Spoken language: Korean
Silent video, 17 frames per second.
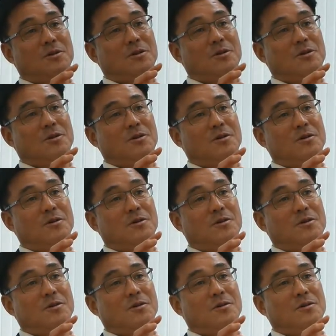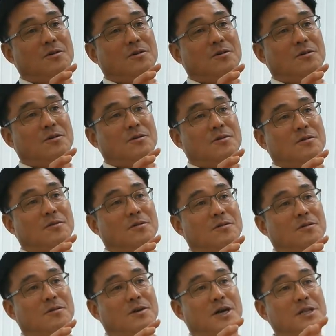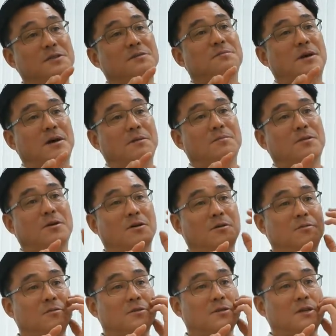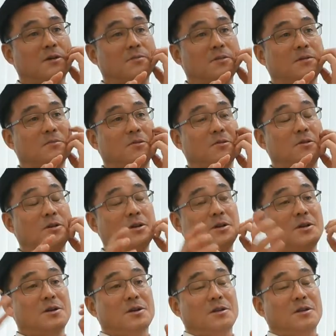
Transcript: 어, 하는 방법, 그 다음에 뭐,